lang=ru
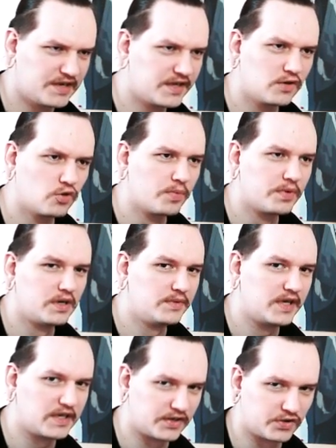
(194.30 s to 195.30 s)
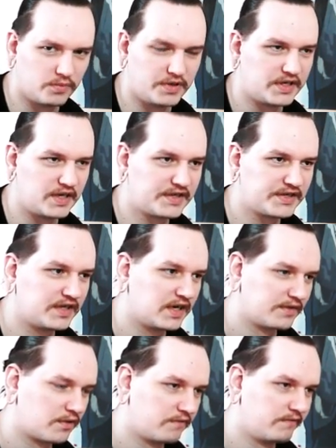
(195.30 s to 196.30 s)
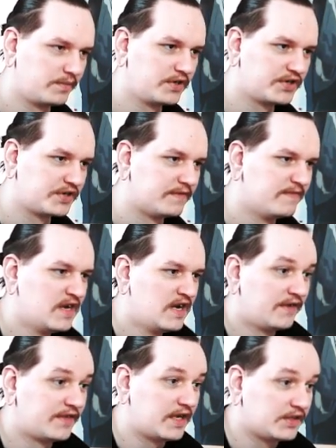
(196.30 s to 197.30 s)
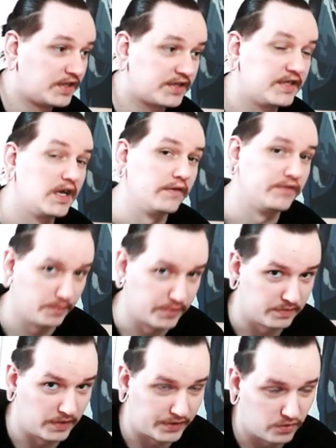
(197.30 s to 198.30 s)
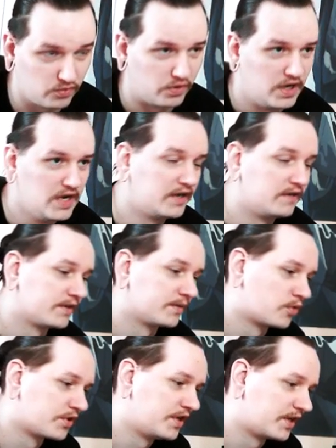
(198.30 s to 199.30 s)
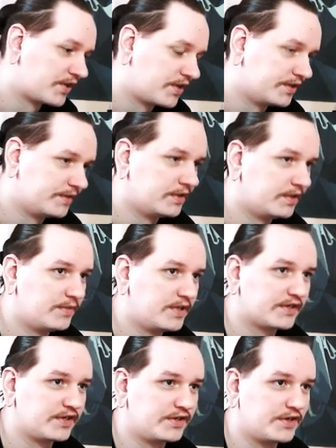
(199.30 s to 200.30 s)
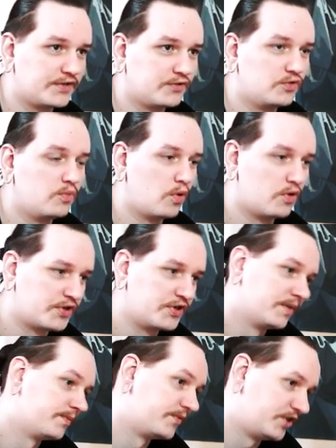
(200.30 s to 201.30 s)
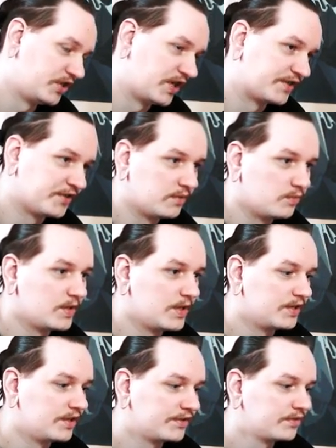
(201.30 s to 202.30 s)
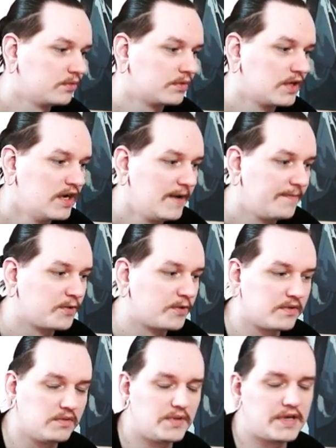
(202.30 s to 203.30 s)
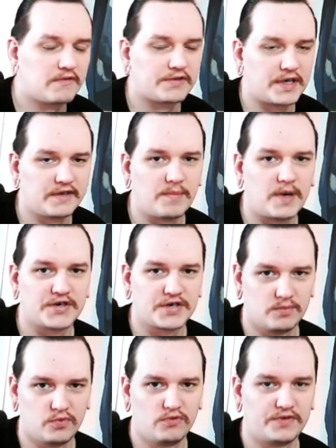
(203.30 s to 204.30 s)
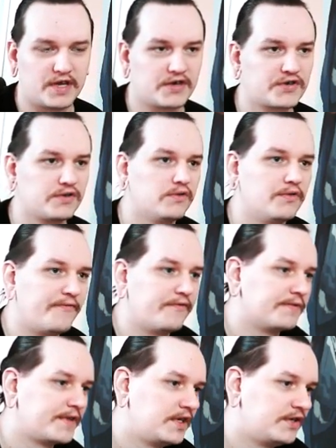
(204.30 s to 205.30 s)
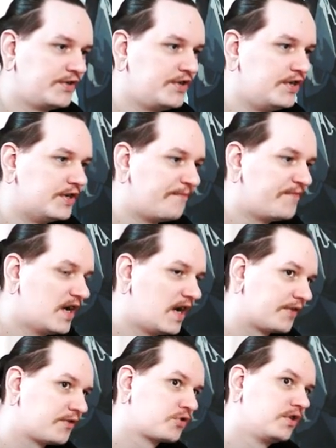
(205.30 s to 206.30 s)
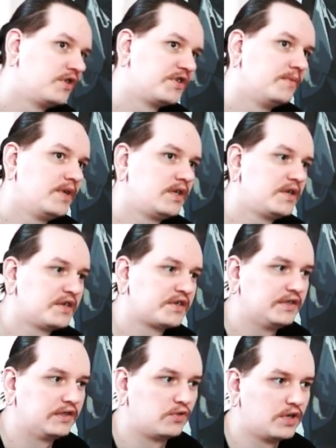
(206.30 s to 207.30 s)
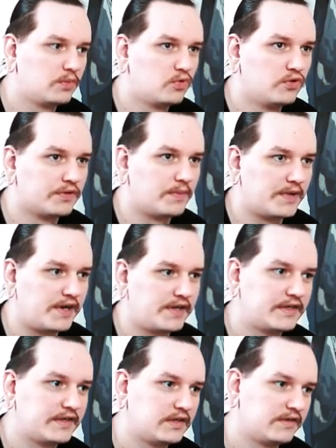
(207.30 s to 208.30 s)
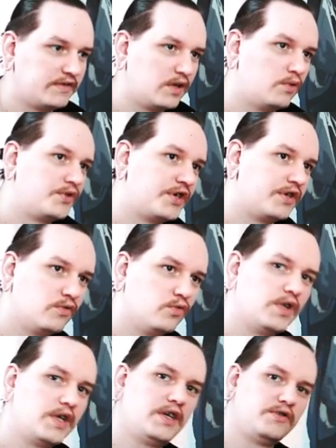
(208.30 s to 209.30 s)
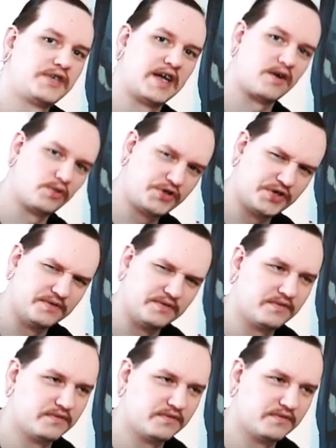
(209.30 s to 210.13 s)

какие-то группы для меня не особо интересные, которые вы пишете. Да, естественно, я их все посмотрю. И, возможно, некоторые из них меня заинтересуют больше, чем сейчас они меня интересуют. Но, тем не менее, вот они в пачке будут, так что вот их ждите. А то, что лично мне интересно, то я буду смотреть э, вне очереди. Ну, надеюсь, короче,